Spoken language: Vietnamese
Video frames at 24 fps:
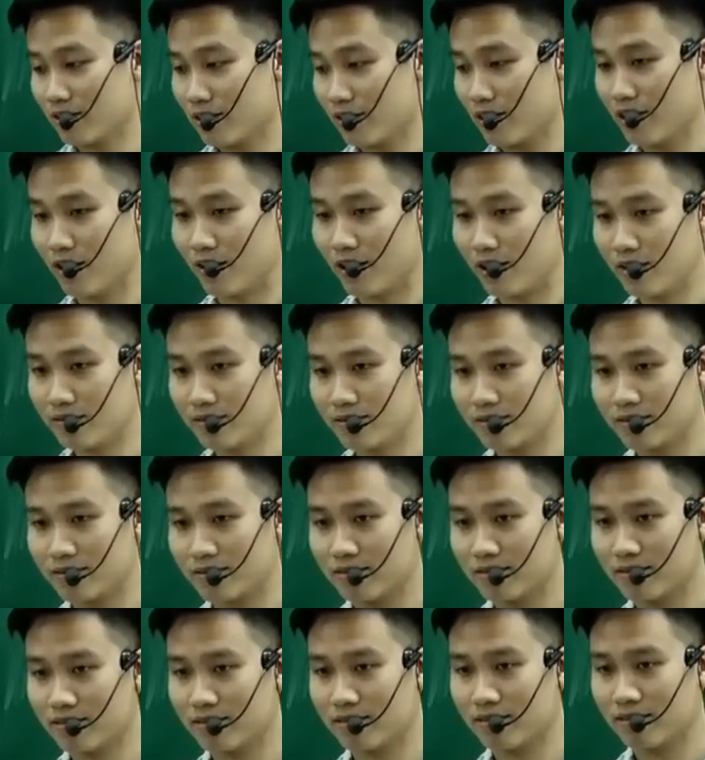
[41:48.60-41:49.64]
Có hiểu không?
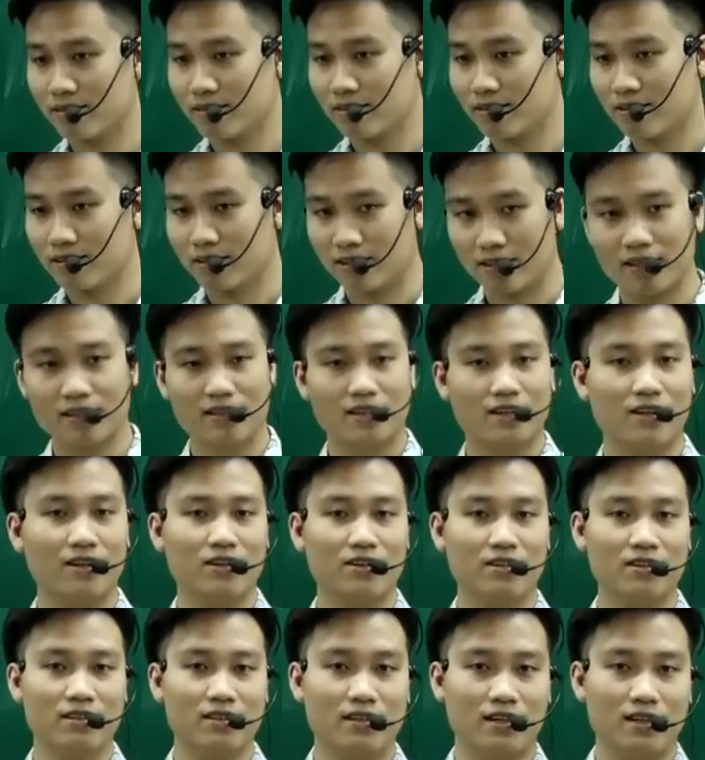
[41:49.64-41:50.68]
Thế
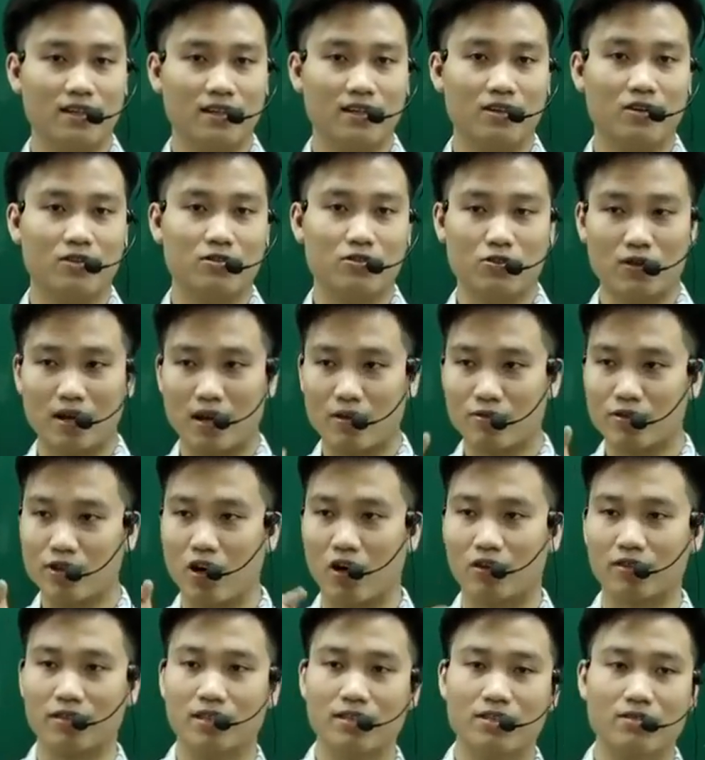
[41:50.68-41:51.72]
thôi. Thế còn số nào
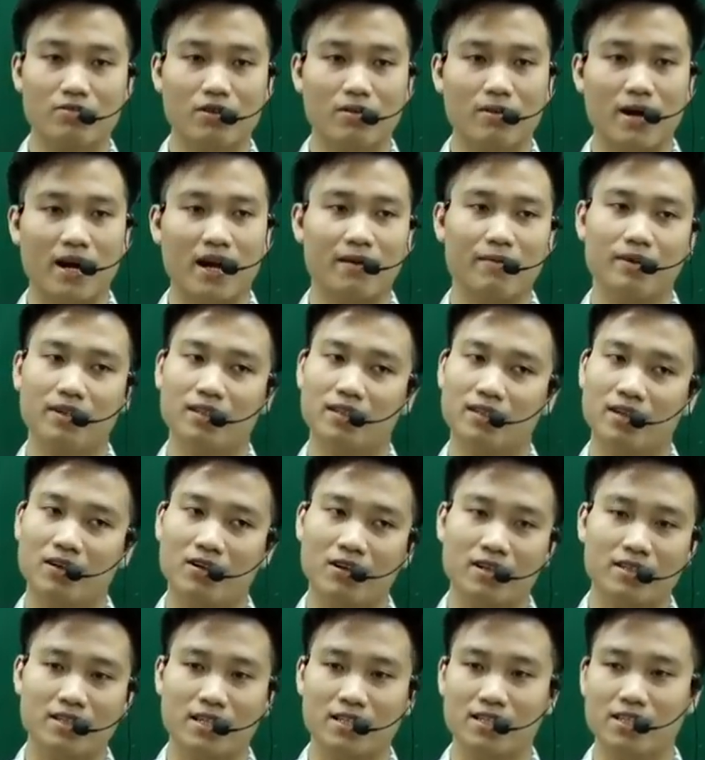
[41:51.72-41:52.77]
nhỏ nhất trong cái bảng fx thì
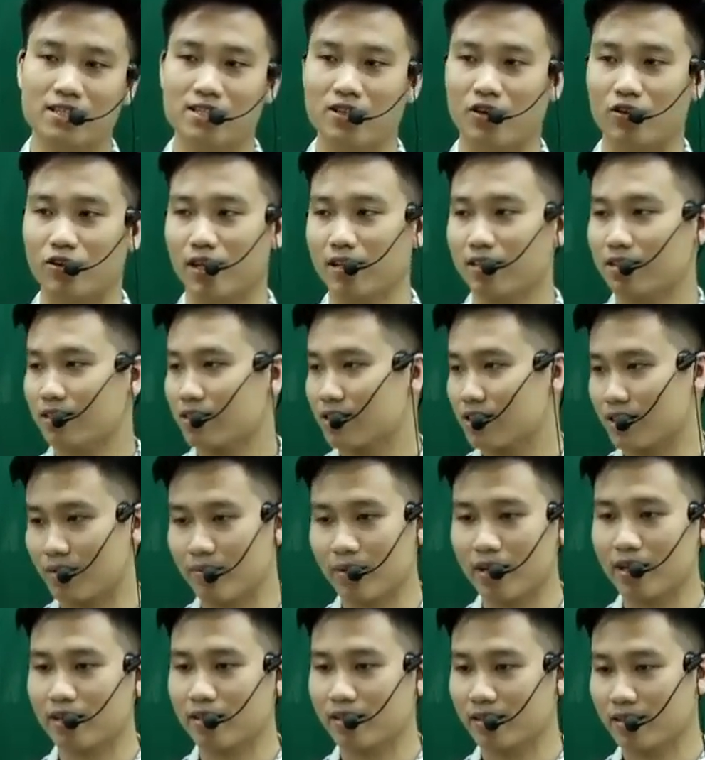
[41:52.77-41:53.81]
đó là giá trị nhỏ nhất,
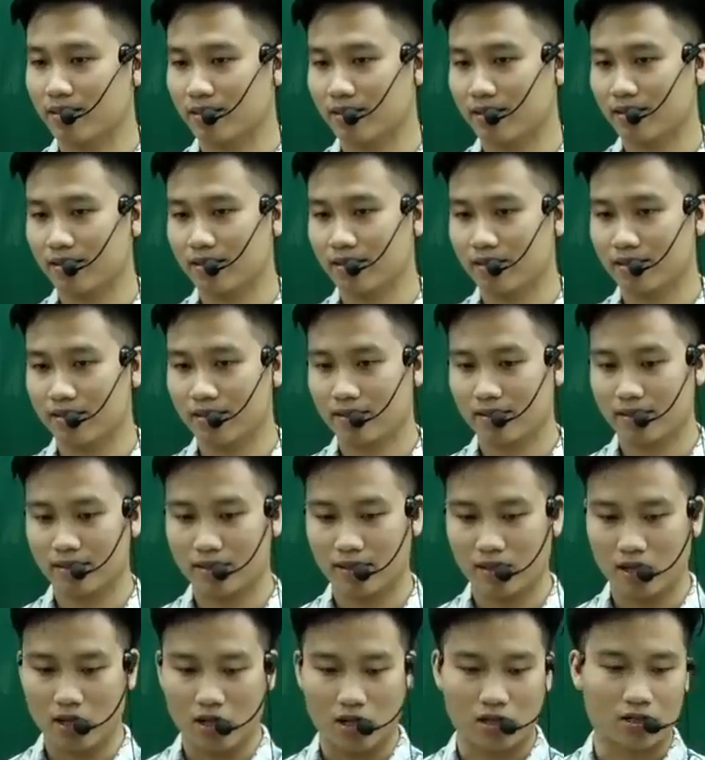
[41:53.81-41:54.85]
chấm hết.
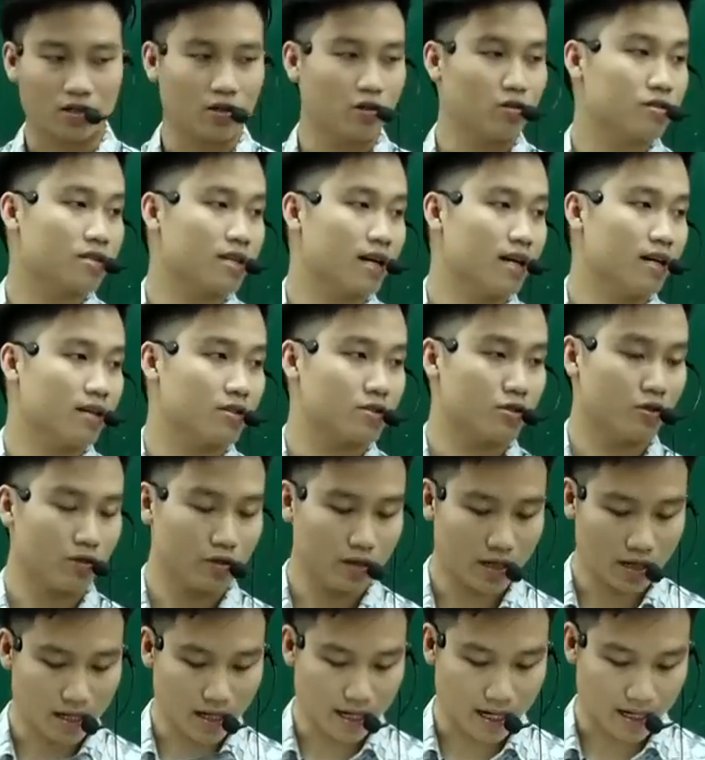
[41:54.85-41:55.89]
Nó còn dễ ở chỗ
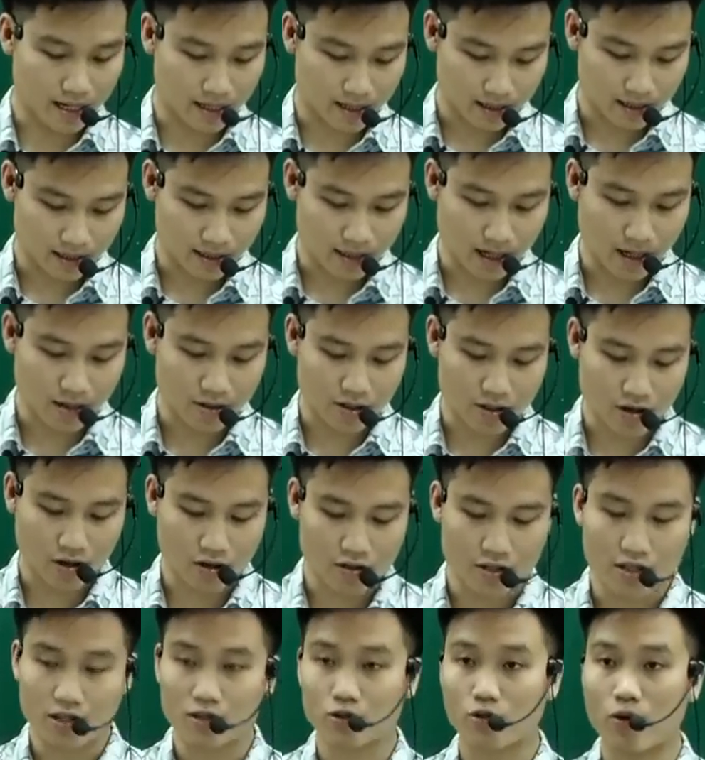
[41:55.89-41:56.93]
nữa là người ta còn
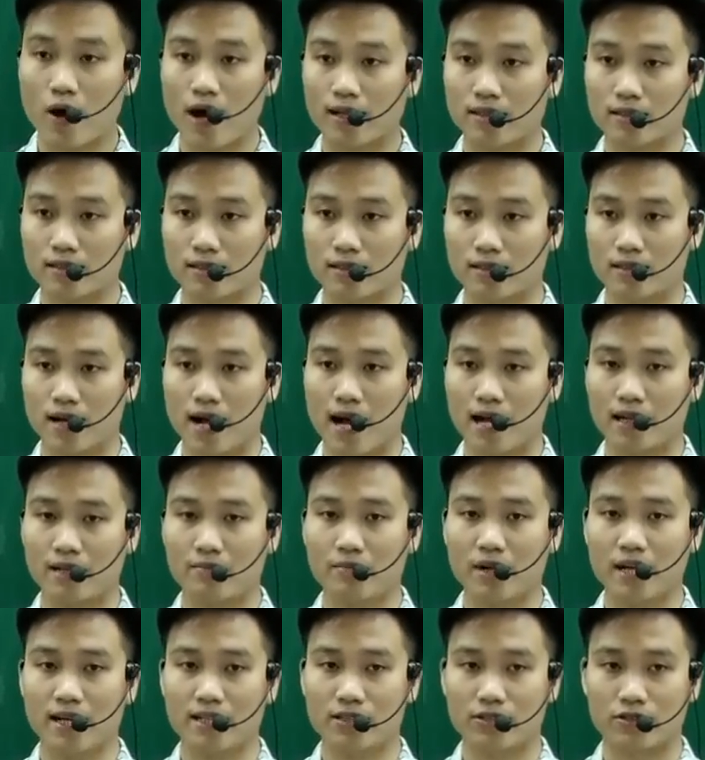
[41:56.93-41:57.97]
cho trước đoạn từ a
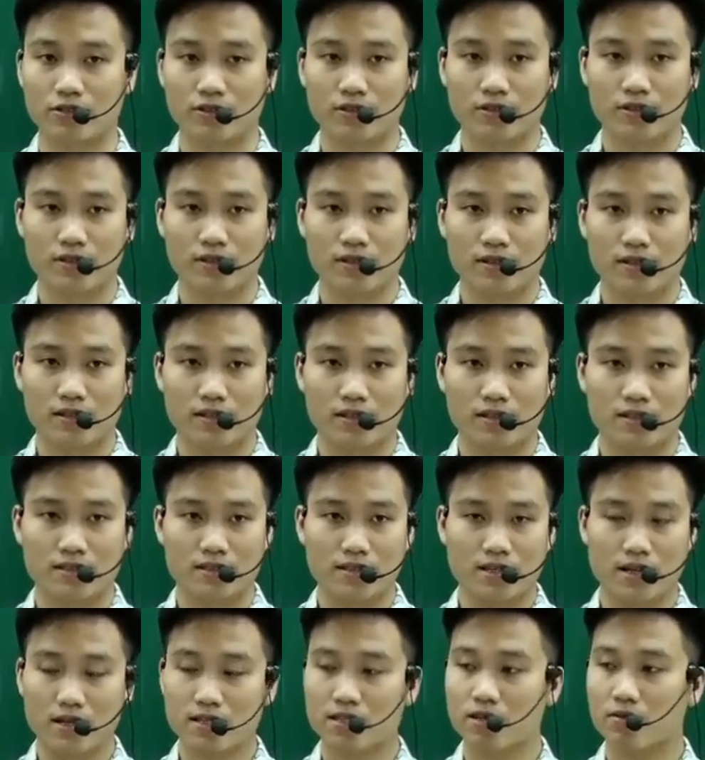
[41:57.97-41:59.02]
đến b rồi.
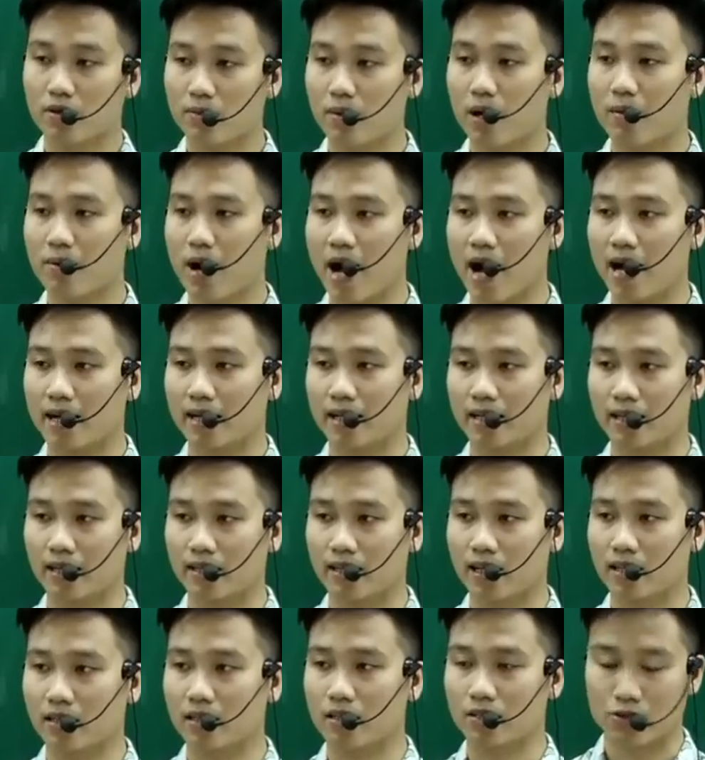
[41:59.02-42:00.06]
Riêng trong cái bài 3 này
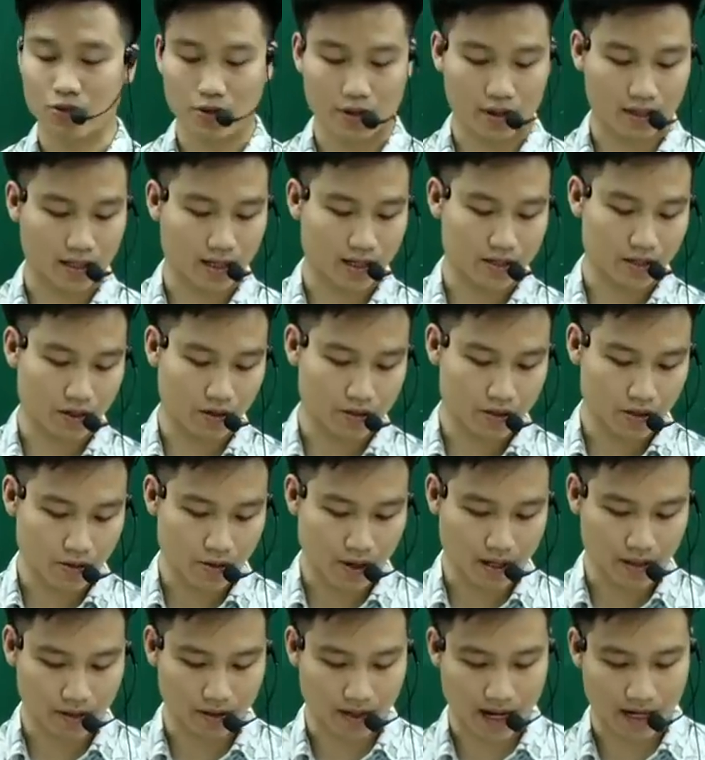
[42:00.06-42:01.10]
người ta thường xuyên người ta cho trước
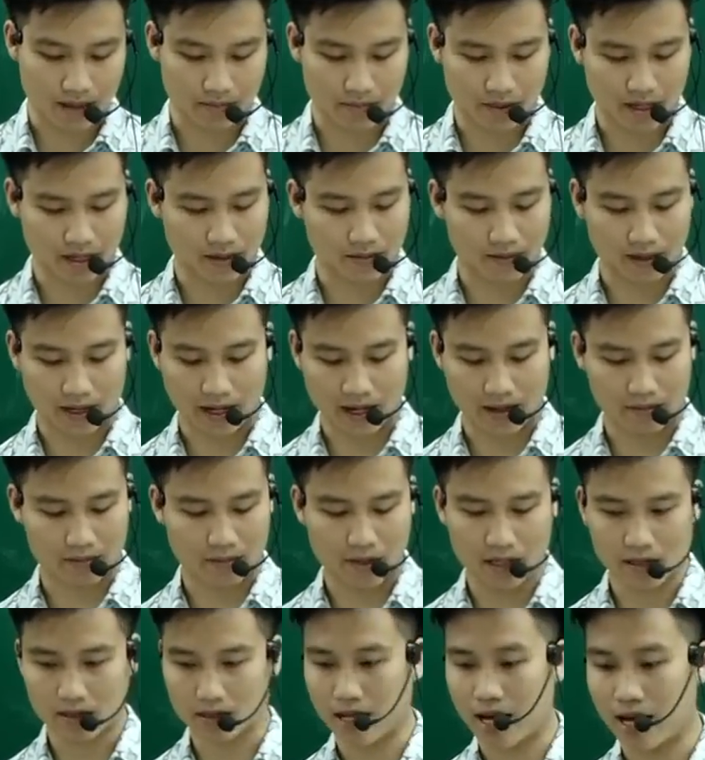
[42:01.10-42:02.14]
đoạn từ a đến b và các em
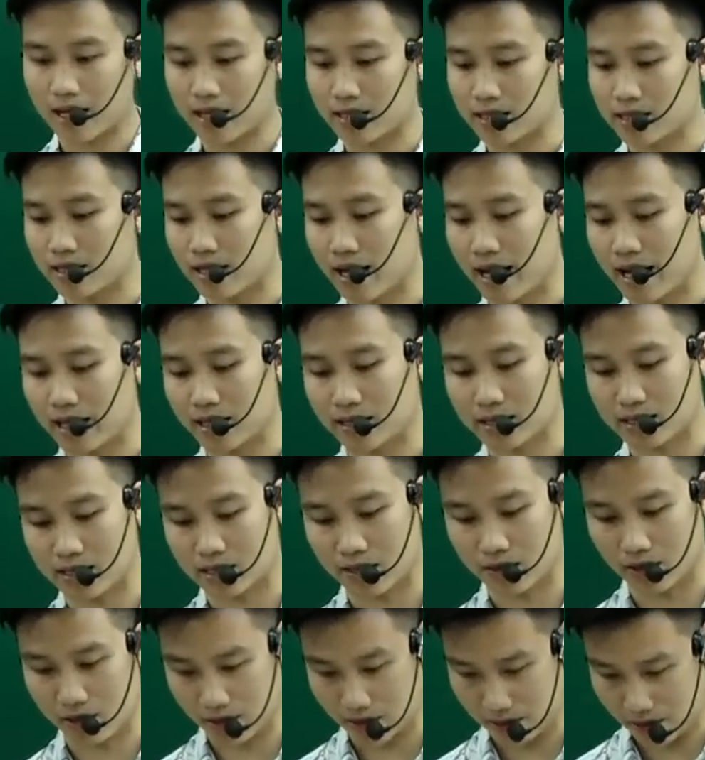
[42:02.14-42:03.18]
biết start là gì, end là
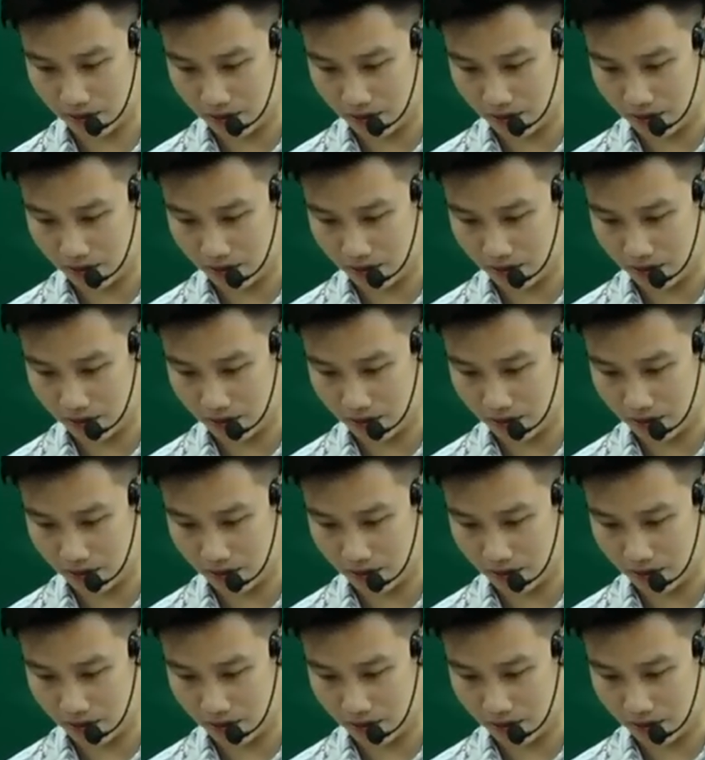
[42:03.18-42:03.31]
gì rồi.